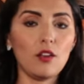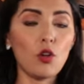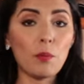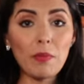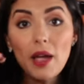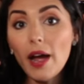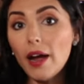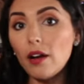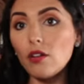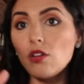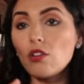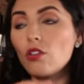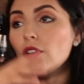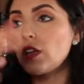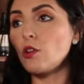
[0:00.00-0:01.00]
lo
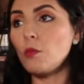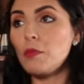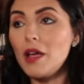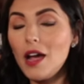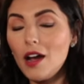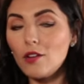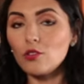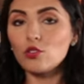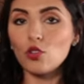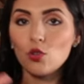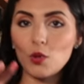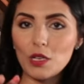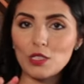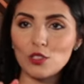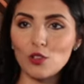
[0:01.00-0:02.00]
enviaron, con quién lo enviaron,
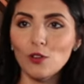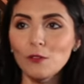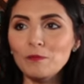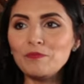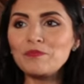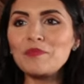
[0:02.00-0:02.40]
todo esto.